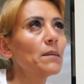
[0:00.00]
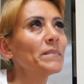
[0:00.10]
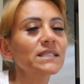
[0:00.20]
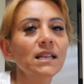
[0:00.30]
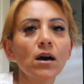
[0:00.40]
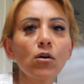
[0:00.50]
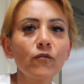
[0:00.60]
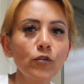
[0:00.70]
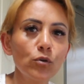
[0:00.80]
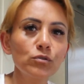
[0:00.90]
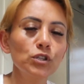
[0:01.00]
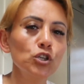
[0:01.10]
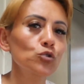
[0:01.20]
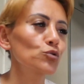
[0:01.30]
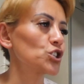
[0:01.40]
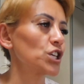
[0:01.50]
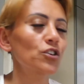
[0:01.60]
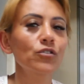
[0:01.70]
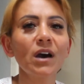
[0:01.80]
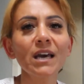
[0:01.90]
Mesela o vlogunda şunu
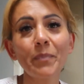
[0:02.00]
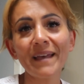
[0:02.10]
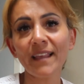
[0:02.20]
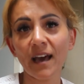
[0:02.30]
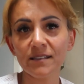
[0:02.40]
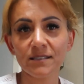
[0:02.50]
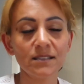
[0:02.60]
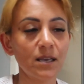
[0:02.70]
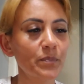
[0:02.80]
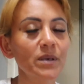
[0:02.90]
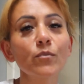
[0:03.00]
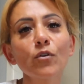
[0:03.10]
çekiyor. Ay ben de aynısını yapayım.